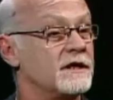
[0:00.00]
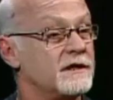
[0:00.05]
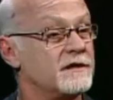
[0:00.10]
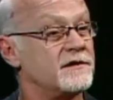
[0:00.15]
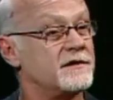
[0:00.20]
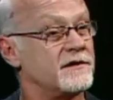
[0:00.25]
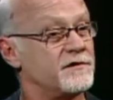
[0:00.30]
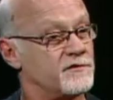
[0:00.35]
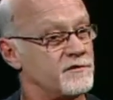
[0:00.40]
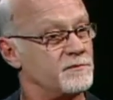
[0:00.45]

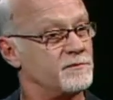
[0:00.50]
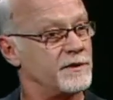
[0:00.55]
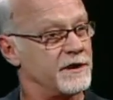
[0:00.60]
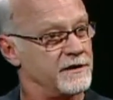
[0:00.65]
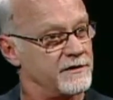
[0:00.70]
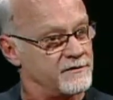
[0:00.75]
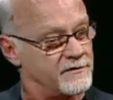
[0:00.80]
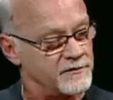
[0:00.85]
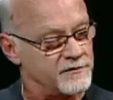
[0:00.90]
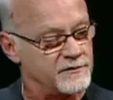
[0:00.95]
grande nas
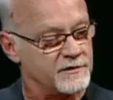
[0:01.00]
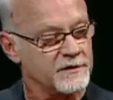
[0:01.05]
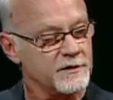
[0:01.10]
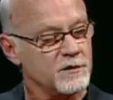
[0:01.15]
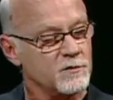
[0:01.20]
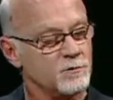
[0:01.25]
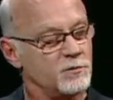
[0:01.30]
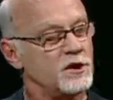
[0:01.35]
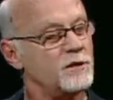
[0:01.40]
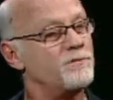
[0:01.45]
empresas,
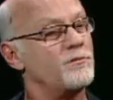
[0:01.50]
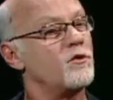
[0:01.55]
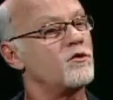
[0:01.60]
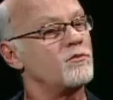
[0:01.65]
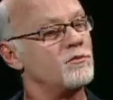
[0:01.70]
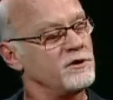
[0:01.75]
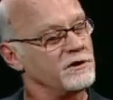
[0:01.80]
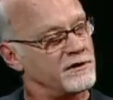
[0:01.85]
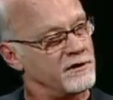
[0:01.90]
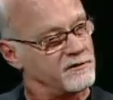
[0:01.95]
porque
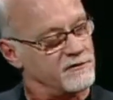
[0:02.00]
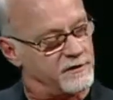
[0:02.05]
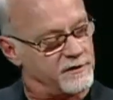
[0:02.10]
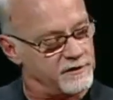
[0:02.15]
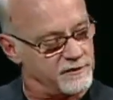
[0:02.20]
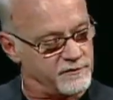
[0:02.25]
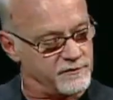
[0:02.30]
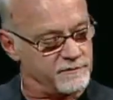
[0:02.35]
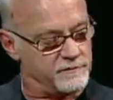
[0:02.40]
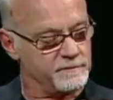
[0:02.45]
por muitas
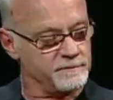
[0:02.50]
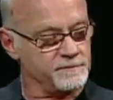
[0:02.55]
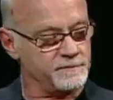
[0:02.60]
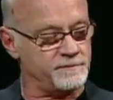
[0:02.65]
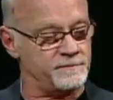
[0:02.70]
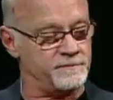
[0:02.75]
vezes